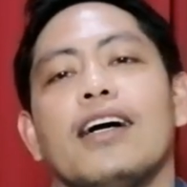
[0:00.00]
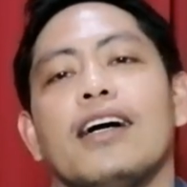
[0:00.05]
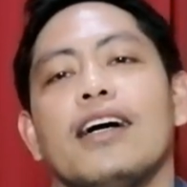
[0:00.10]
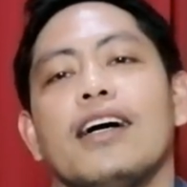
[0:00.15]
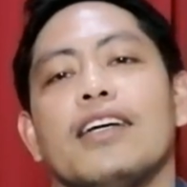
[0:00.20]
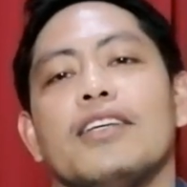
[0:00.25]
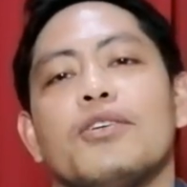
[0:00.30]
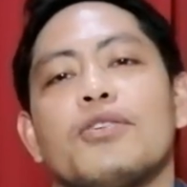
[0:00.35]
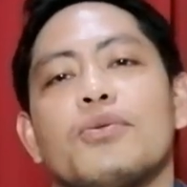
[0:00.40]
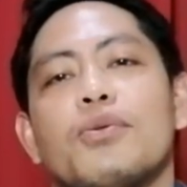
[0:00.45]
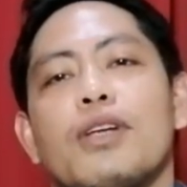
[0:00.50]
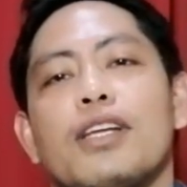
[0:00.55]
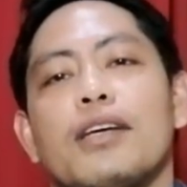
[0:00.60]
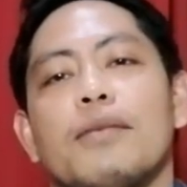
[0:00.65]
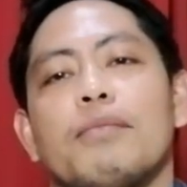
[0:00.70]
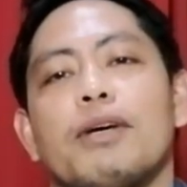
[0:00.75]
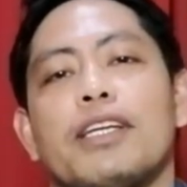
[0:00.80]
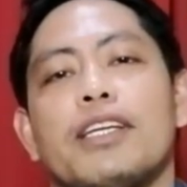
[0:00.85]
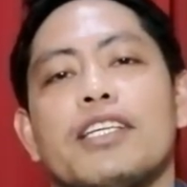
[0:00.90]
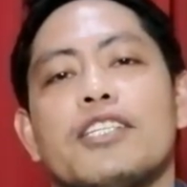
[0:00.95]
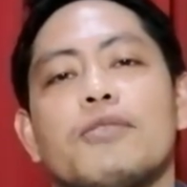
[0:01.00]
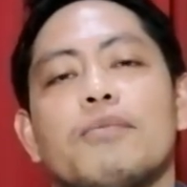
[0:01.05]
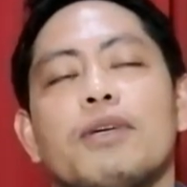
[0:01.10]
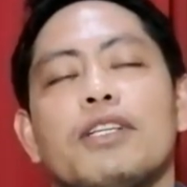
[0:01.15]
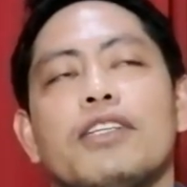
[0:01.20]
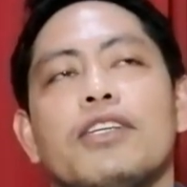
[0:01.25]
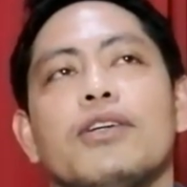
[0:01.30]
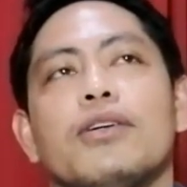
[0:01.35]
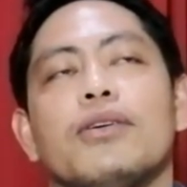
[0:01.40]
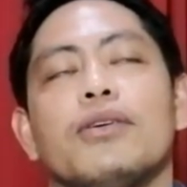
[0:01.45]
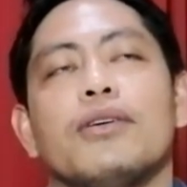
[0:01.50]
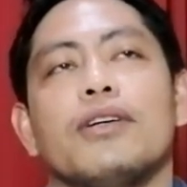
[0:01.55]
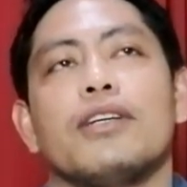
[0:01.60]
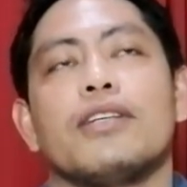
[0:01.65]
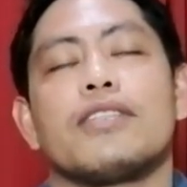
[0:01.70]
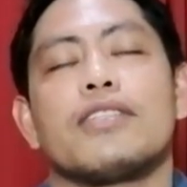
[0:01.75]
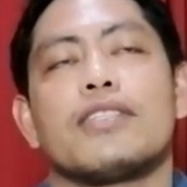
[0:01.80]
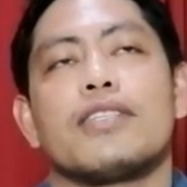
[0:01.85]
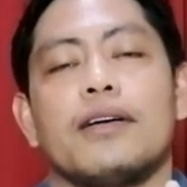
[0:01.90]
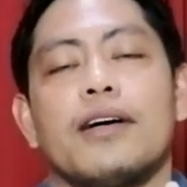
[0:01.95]
Uh, usually, my next video
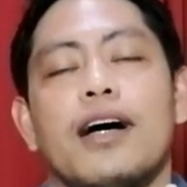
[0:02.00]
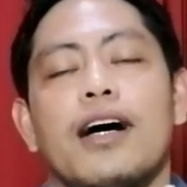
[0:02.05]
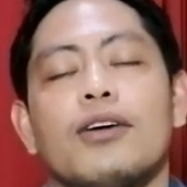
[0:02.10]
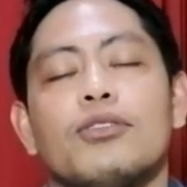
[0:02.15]
is uh,